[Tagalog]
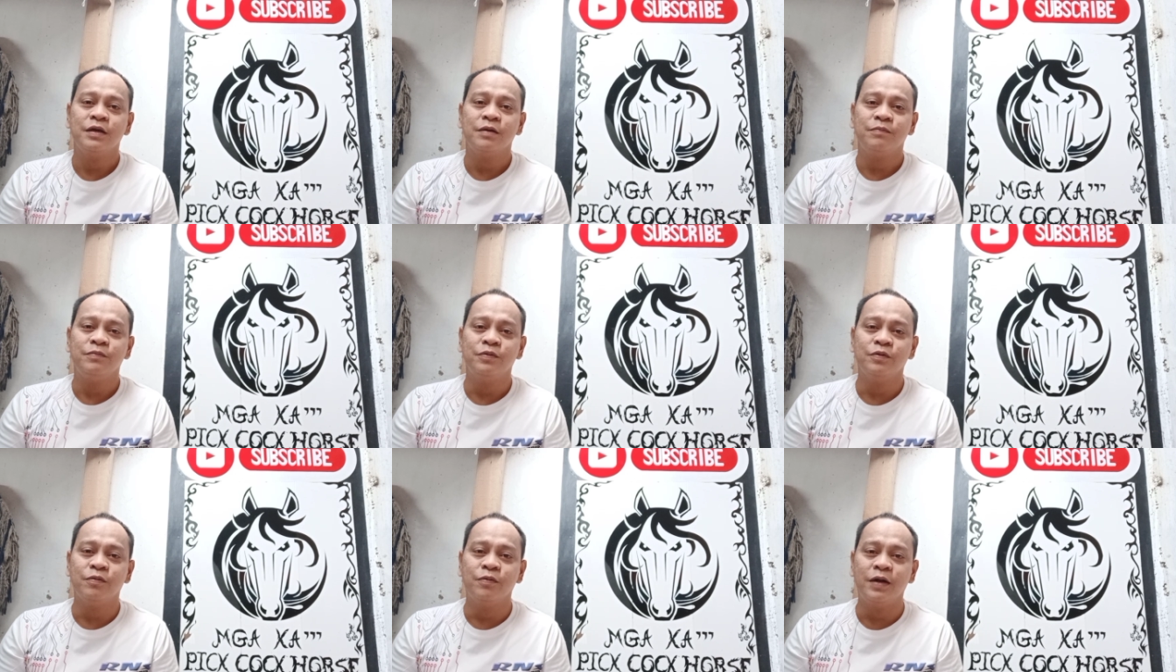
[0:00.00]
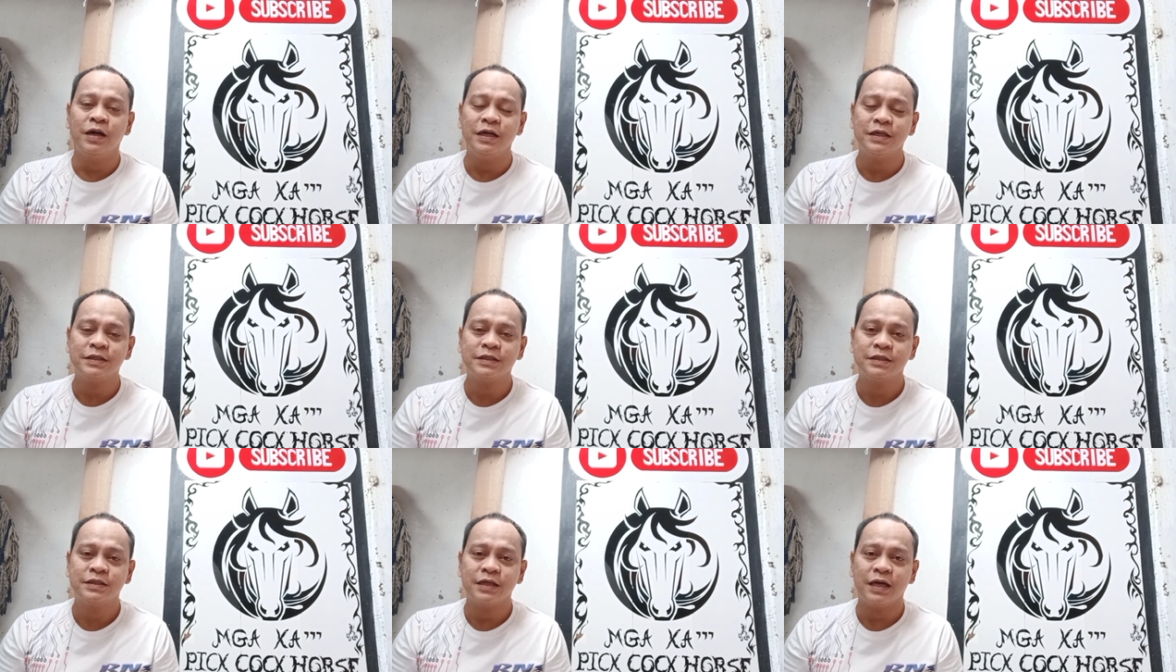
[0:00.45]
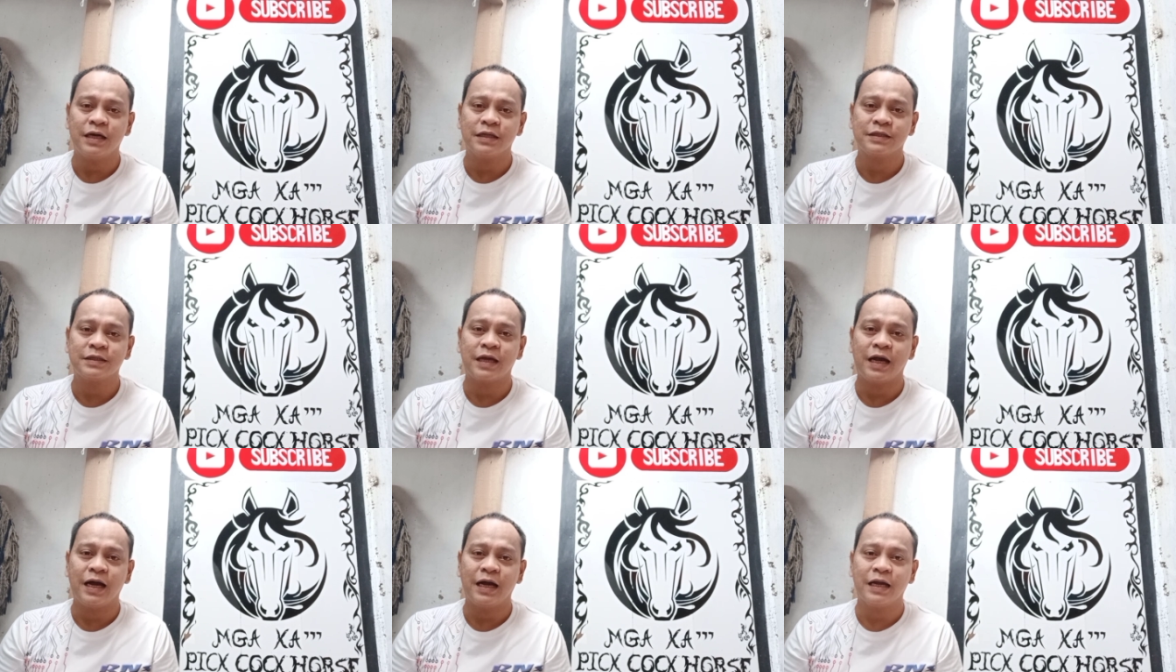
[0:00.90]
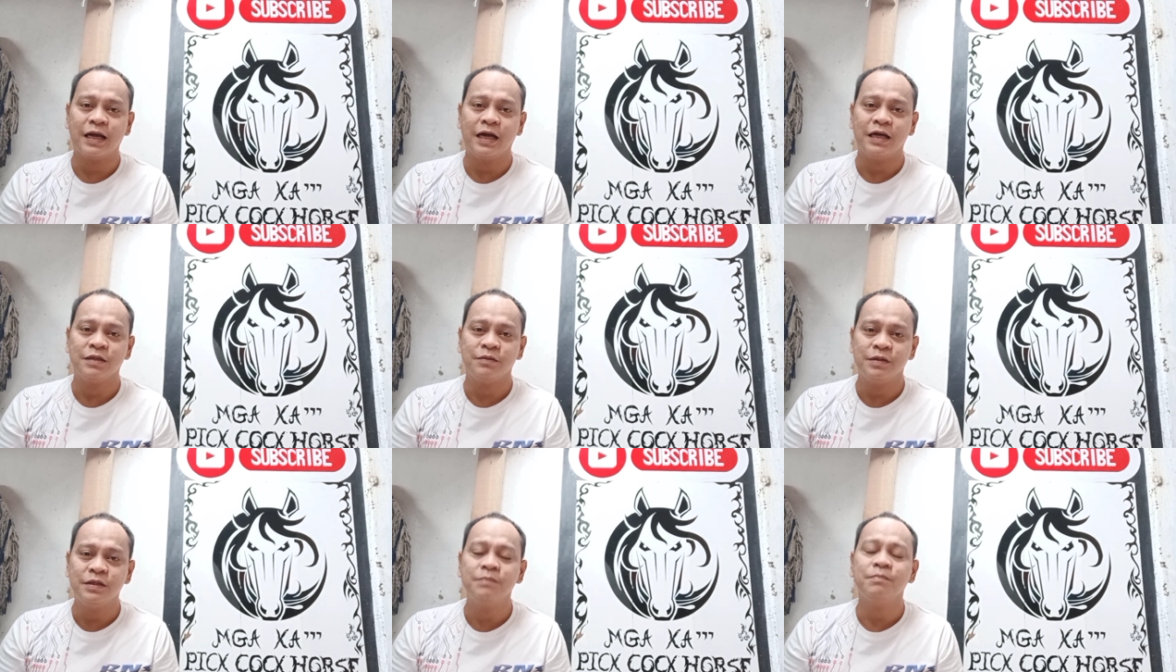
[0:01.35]
viewers. At sa akin
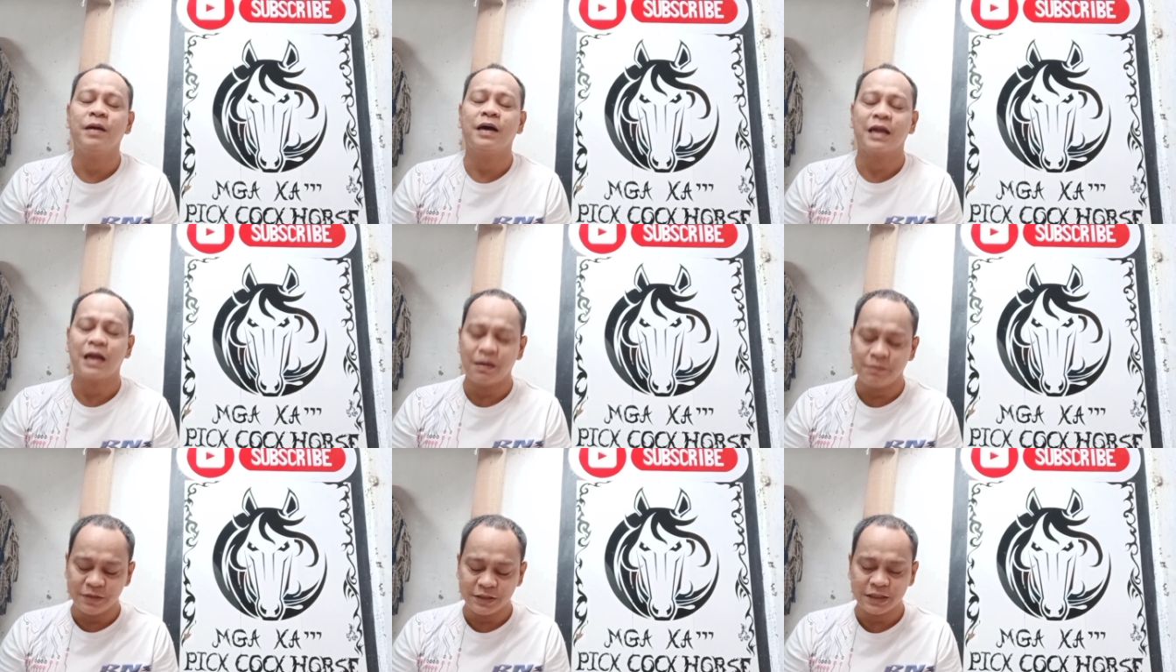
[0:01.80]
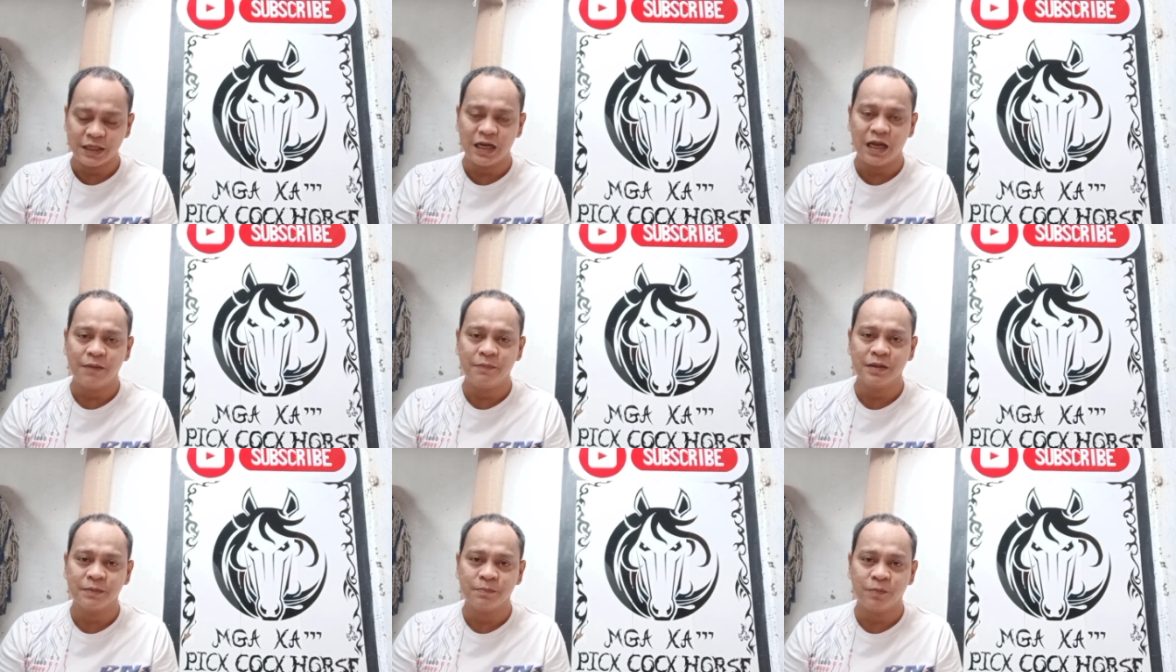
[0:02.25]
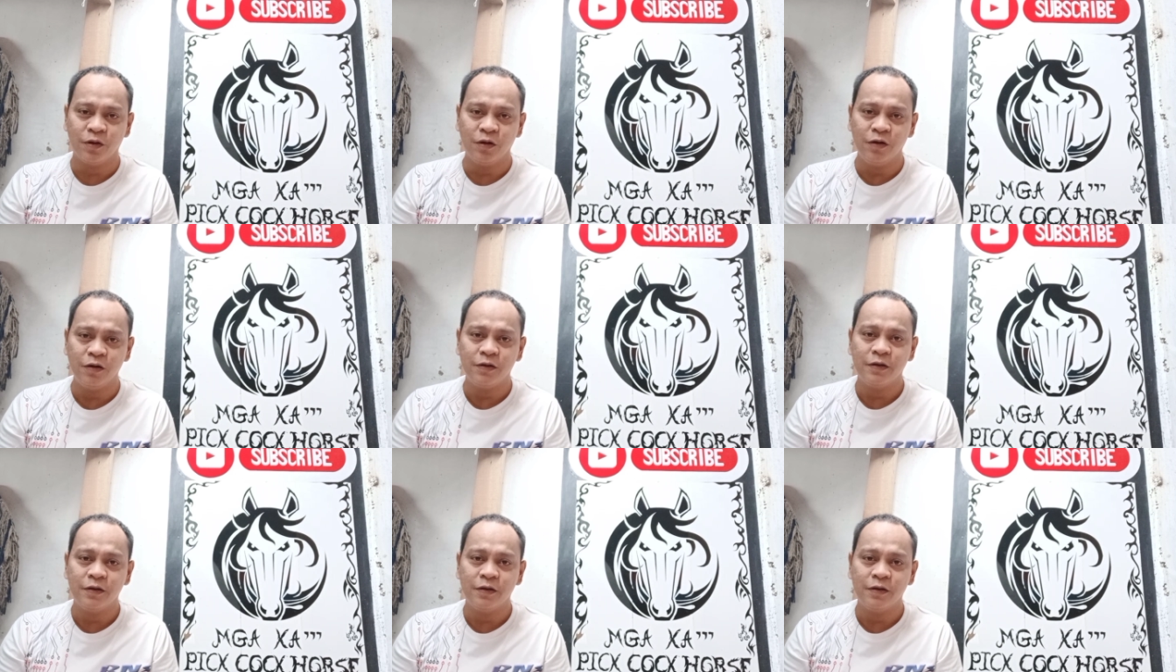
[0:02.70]
nga din, maraming salamat po.